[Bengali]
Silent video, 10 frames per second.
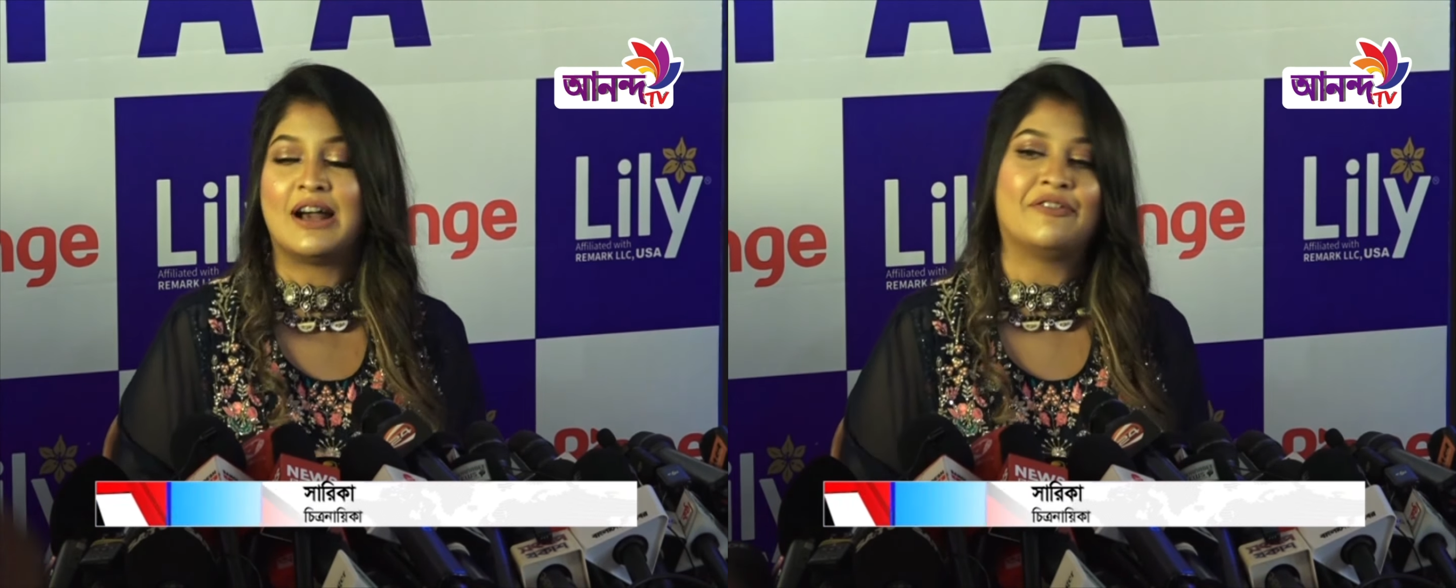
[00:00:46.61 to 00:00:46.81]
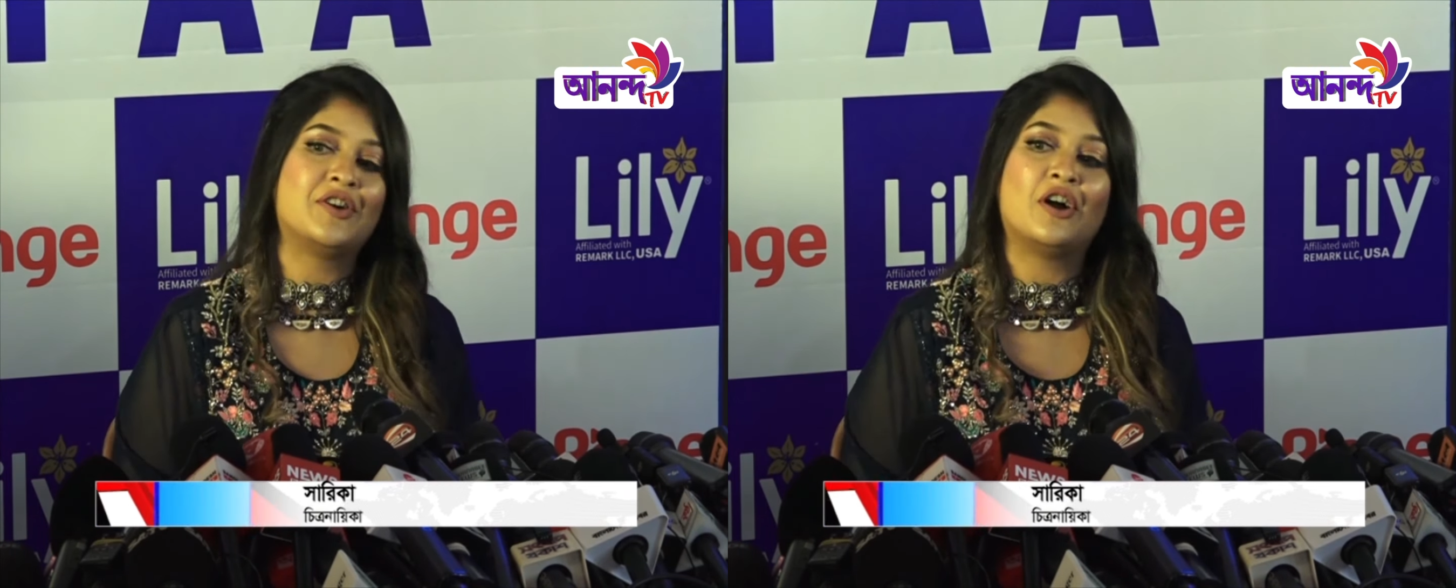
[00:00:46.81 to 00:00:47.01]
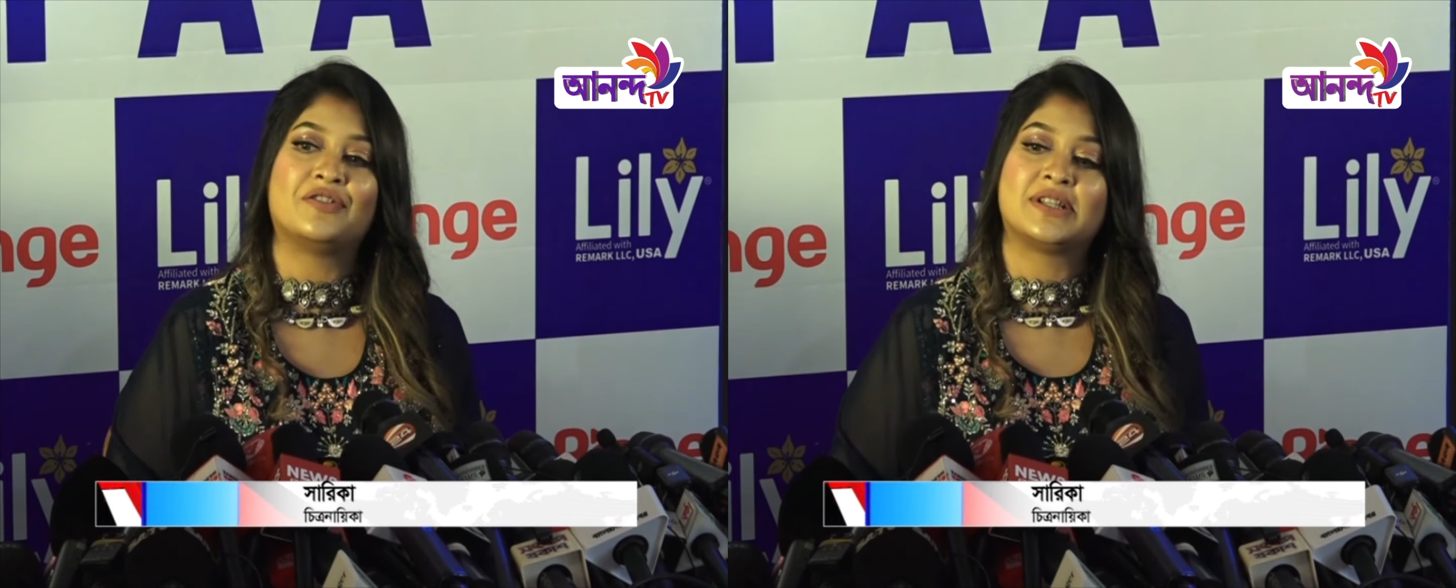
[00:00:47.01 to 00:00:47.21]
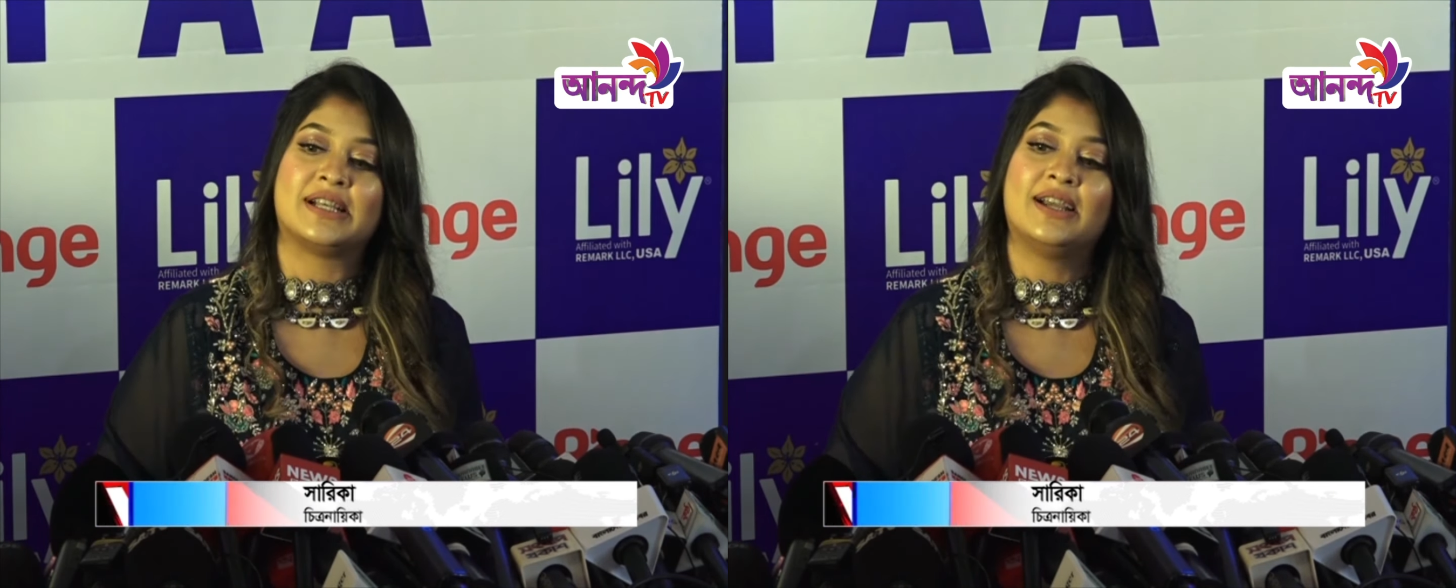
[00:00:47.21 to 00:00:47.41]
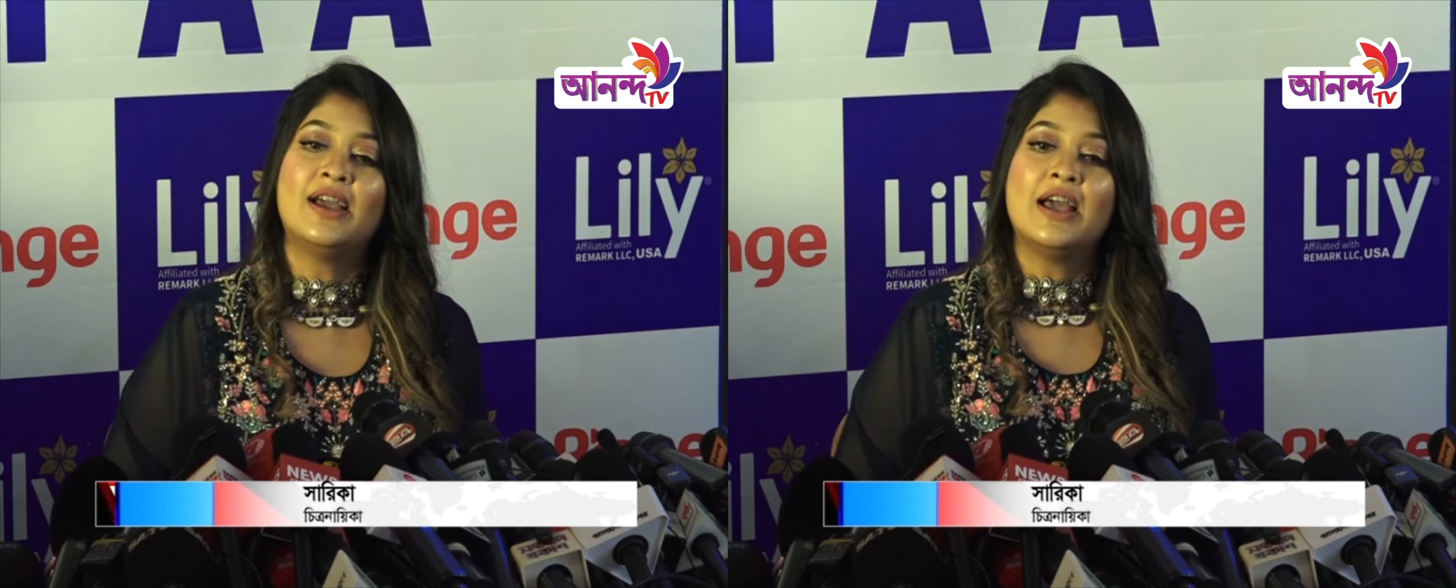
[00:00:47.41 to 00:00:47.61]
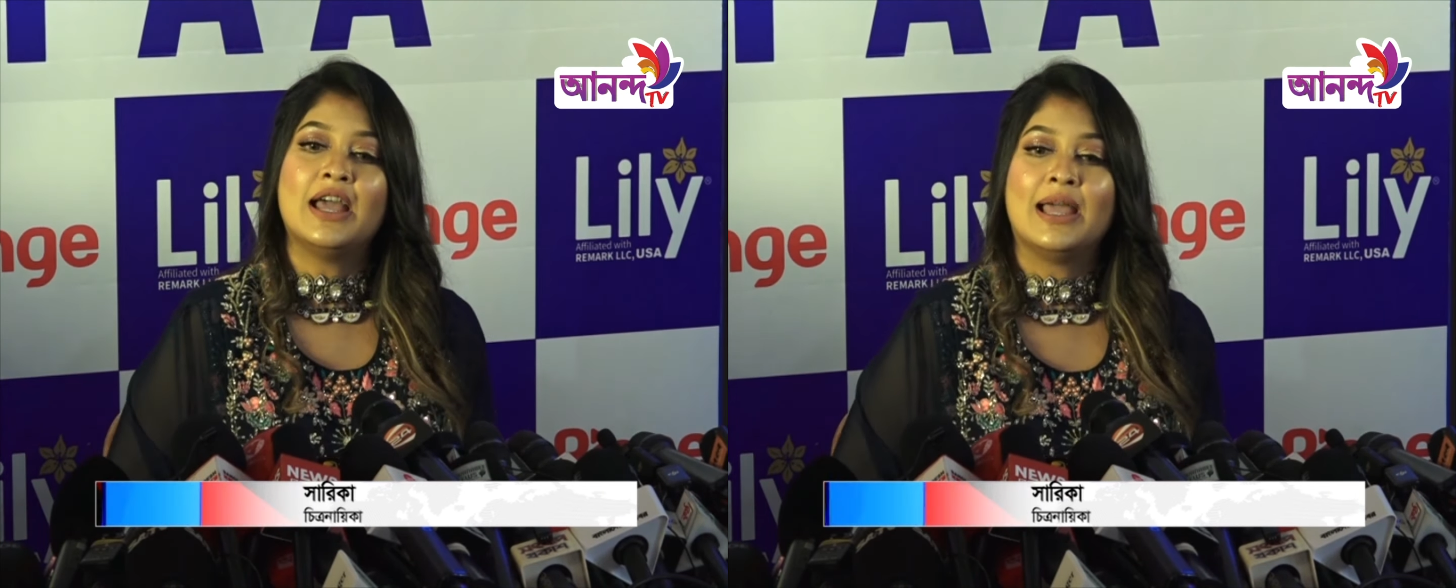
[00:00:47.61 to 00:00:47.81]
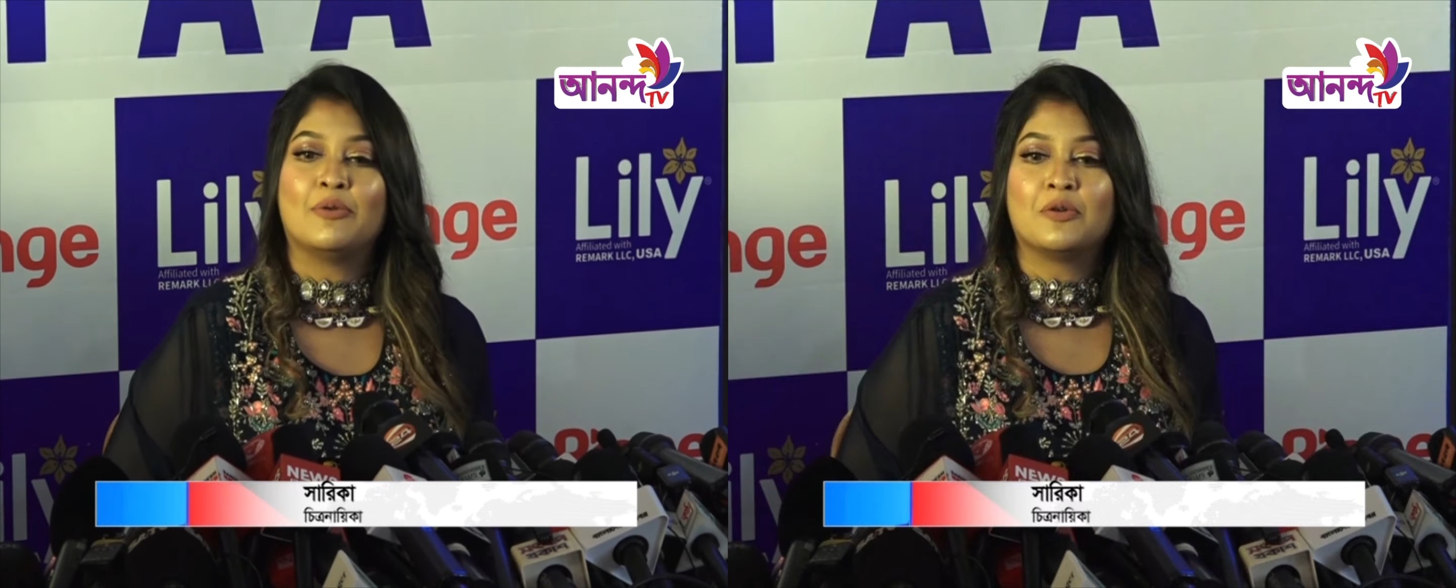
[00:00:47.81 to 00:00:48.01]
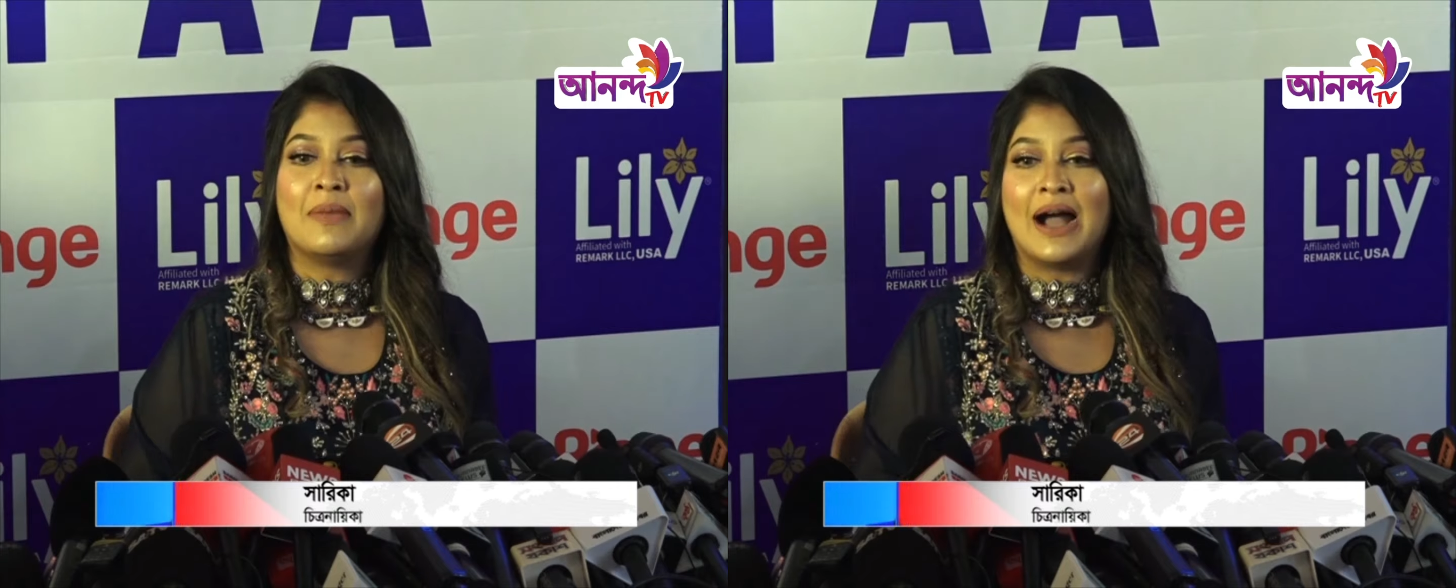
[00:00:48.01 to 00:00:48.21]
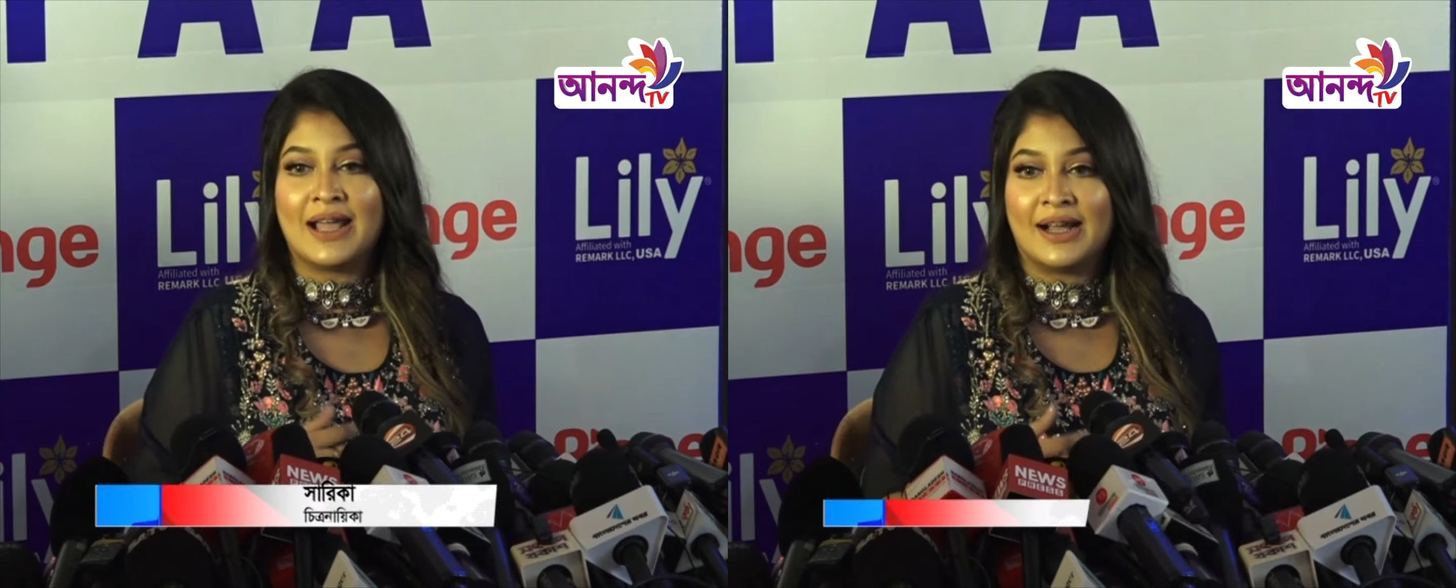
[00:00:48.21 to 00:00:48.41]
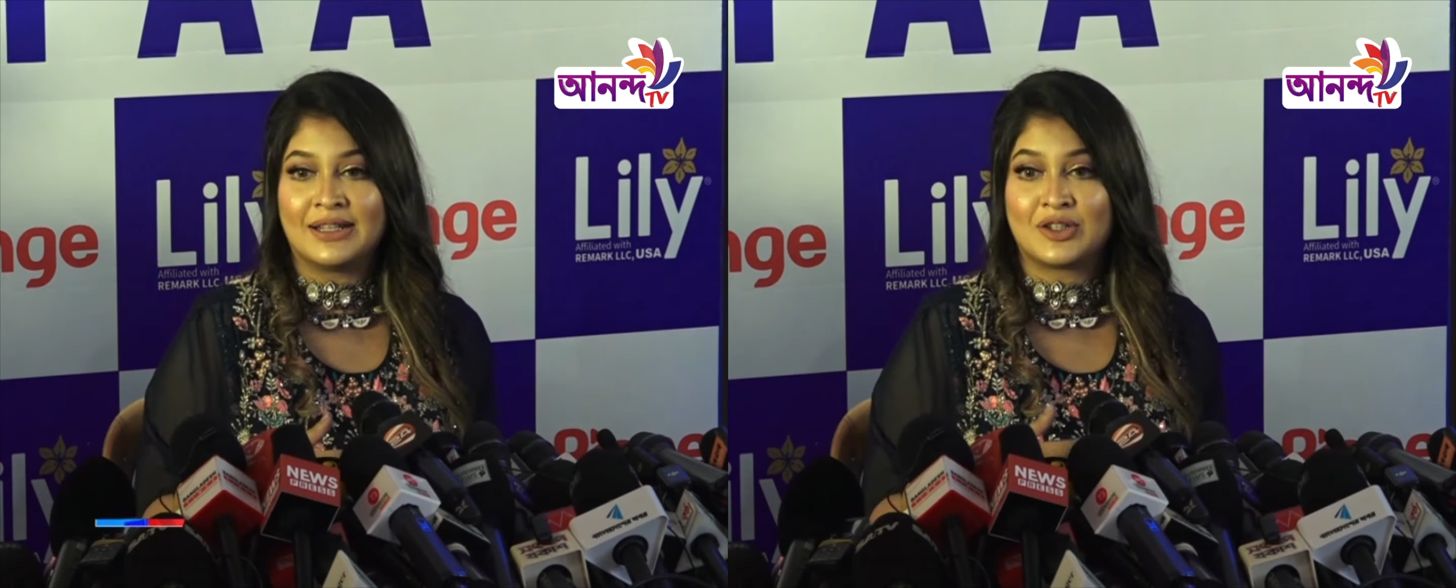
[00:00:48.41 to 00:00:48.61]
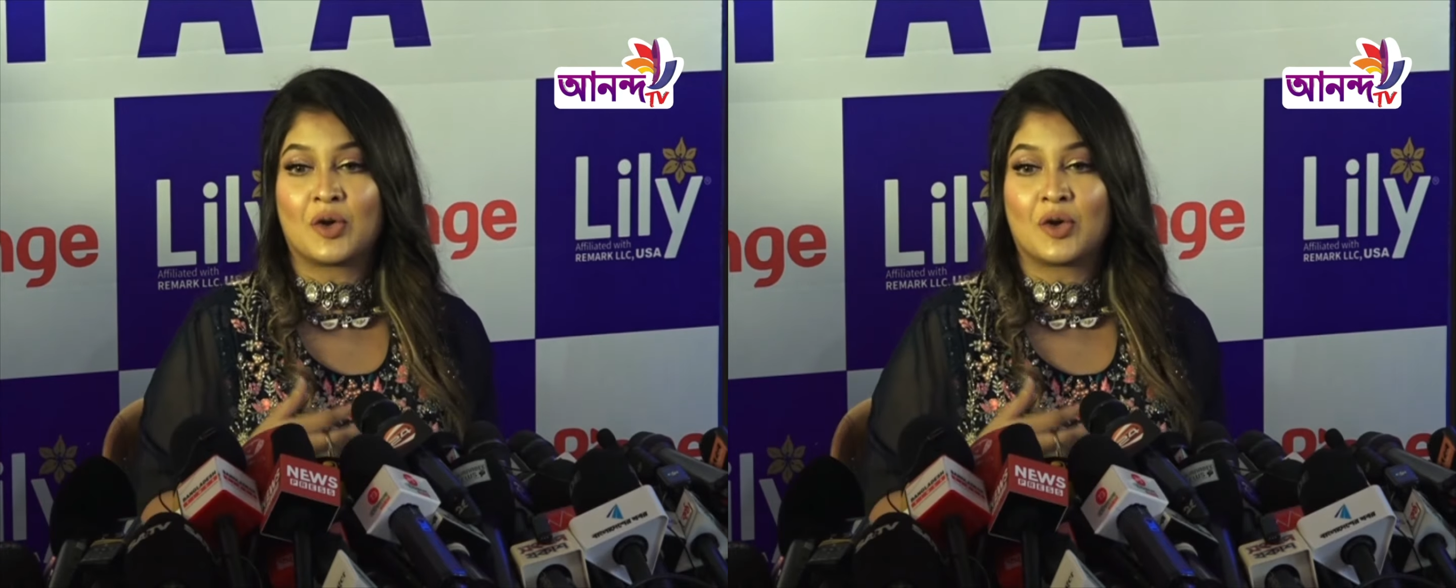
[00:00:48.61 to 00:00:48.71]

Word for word: রাফির অফিসে এবং মায়া